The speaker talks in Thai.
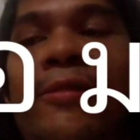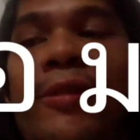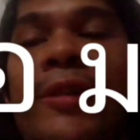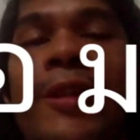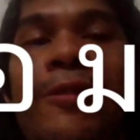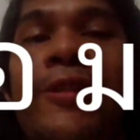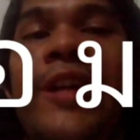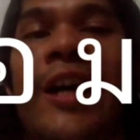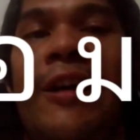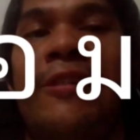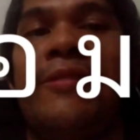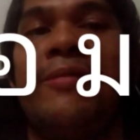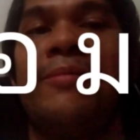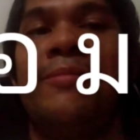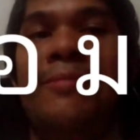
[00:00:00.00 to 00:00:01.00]
นึกแล้วอยาก
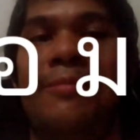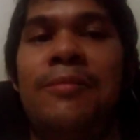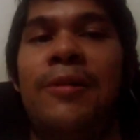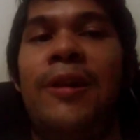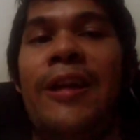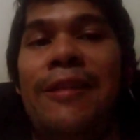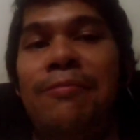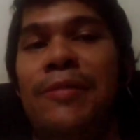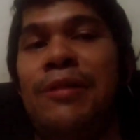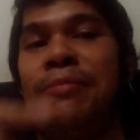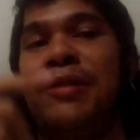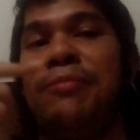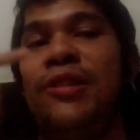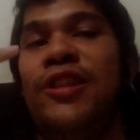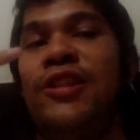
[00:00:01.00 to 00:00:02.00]
กลิ่นมัน
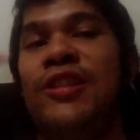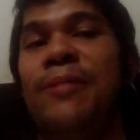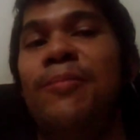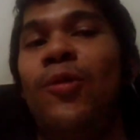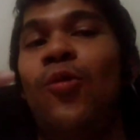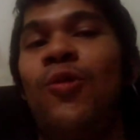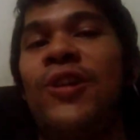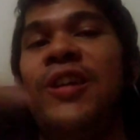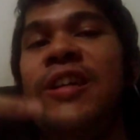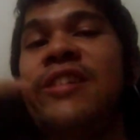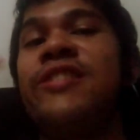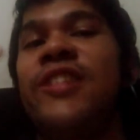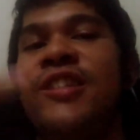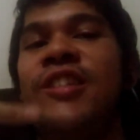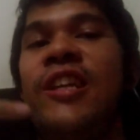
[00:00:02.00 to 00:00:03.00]
มันมันติดจมูกเลย
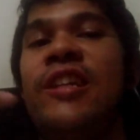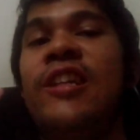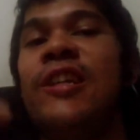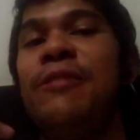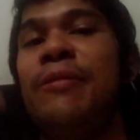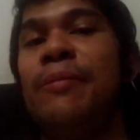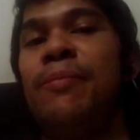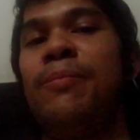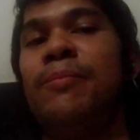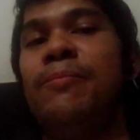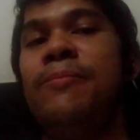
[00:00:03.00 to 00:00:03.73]
จริงๆนี่คือแบบ